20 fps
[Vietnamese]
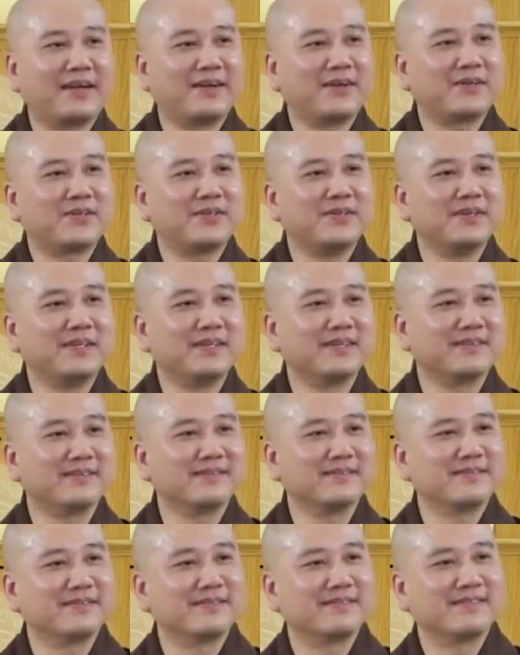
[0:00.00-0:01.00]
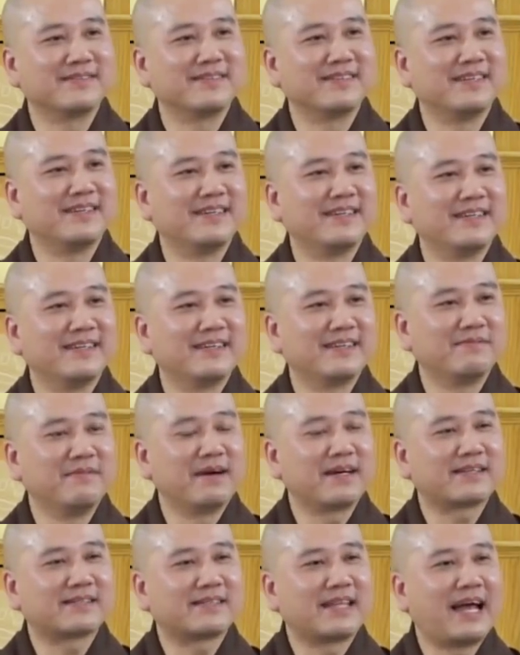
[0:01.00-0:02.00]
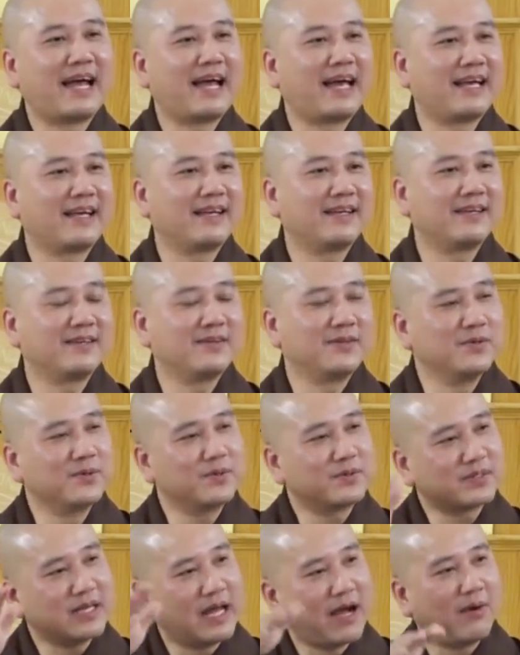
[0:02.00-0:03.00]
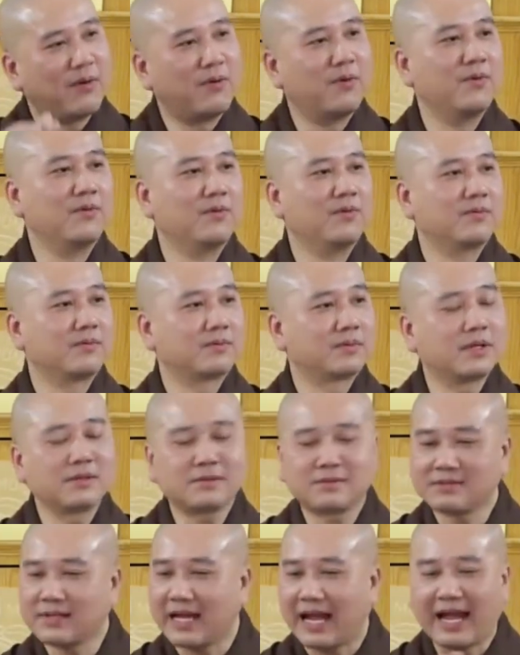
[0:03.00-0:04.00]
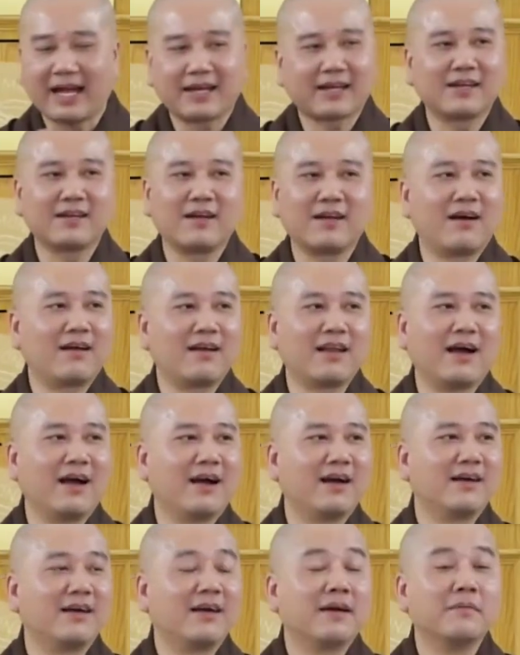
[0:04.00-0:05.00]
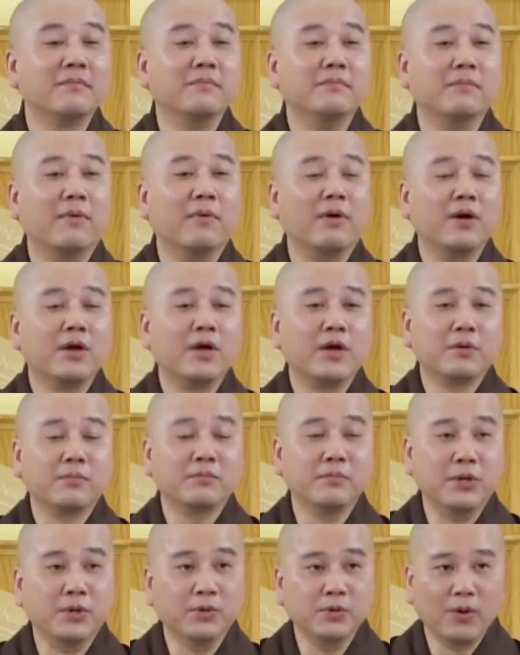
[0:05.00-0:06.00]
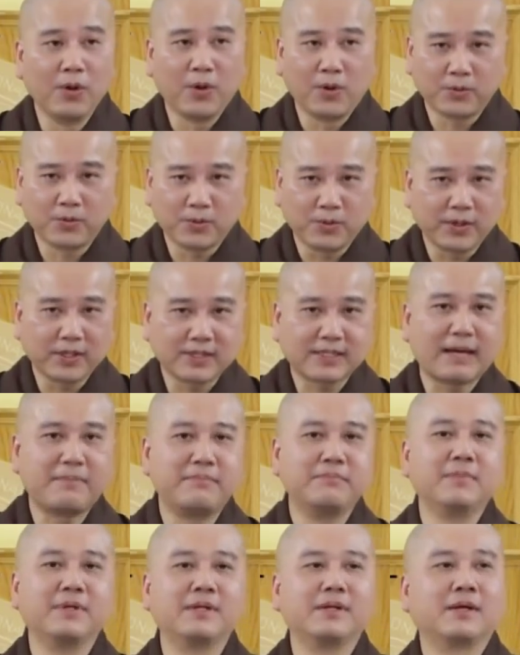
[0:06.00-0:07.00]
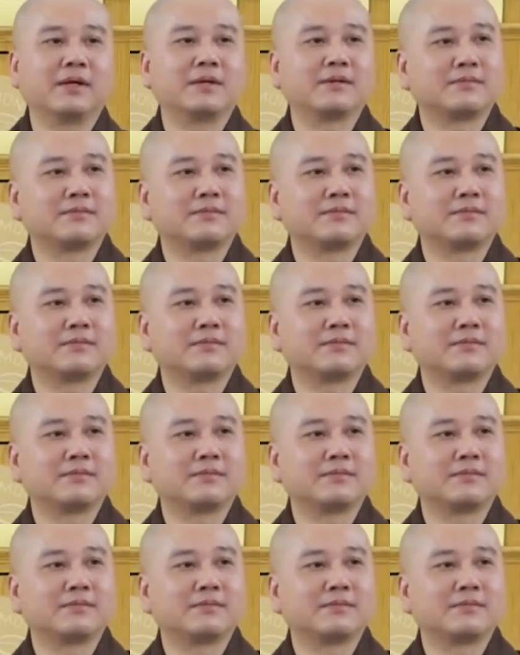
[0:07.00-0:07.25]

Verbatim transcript: nói chuyện, bắt tay, vuốt đầu, tất cả cái đó là một biểu lộ của cái tâm mình hết.